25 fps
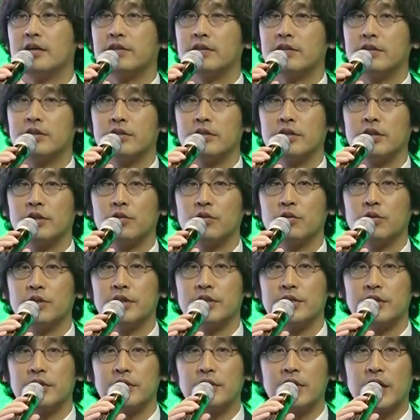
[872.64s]
실제로
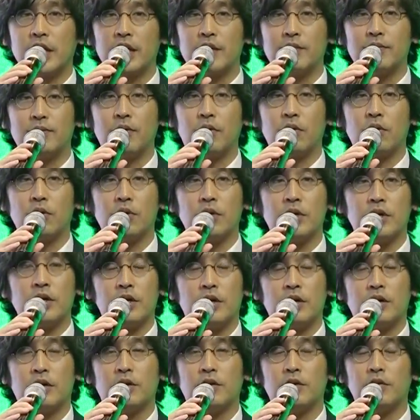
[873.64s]
이제 네이버
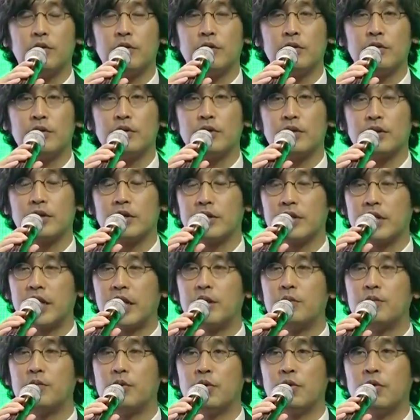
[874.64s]
어,
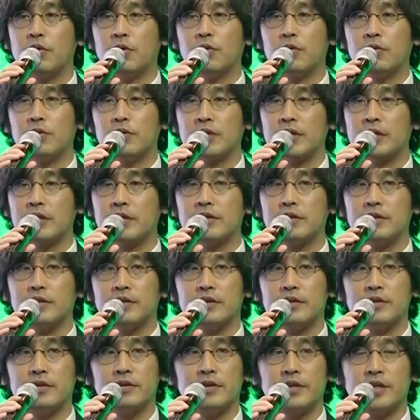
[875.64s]
네이버
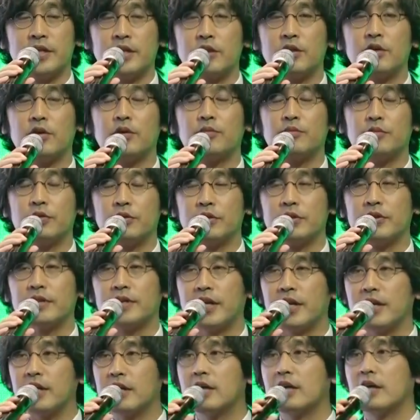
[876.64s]
그
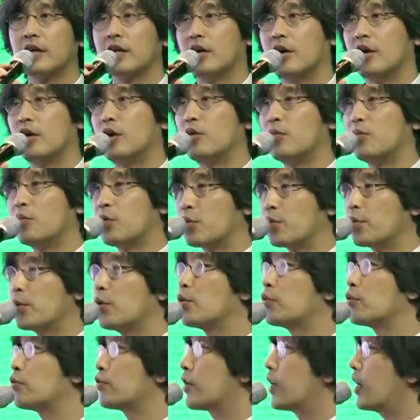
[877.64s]
리더분들의 어,
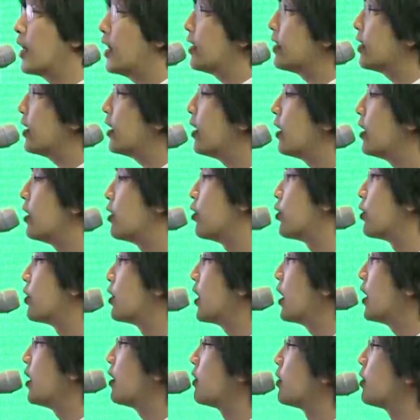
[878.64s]
목표 중에
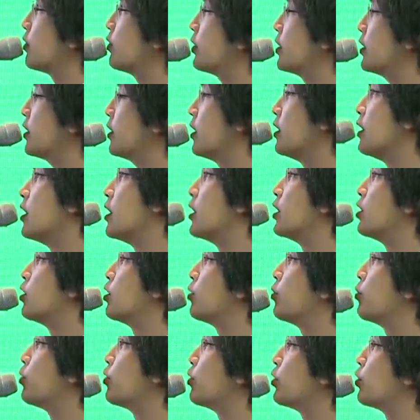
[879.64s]
하나였다는 것이
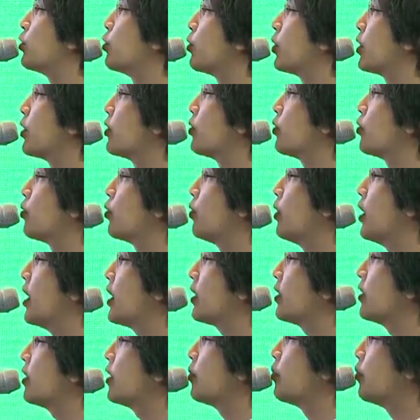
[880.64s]
인터뷰를 통해서 또
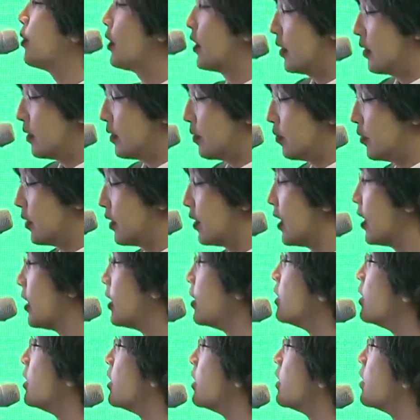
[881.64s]
확인된 바
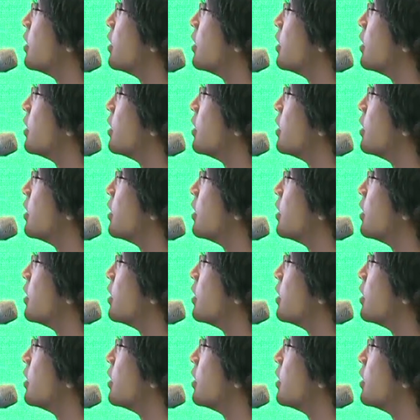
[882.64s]
있습니다.